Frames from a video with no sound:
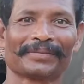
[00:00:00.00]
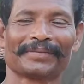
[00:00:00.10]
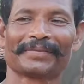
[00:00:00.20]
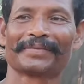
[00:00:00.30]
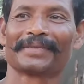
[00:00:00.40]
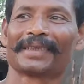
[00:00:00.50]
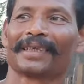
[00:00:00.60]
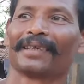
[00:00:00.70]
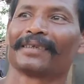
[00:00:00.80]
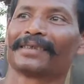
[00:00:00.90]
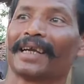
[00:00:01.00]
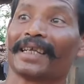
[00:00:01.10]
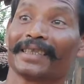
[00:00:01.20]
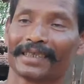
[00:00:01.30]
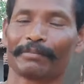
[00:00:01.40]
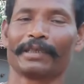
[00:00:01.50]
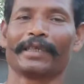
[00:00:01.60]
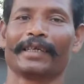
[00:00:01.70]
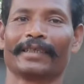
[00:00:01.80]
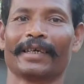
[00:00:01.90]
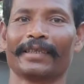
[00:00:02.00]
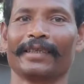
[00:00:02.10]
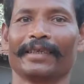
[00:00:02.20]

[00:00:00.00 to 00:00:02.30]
साढ़े दस बजे आया था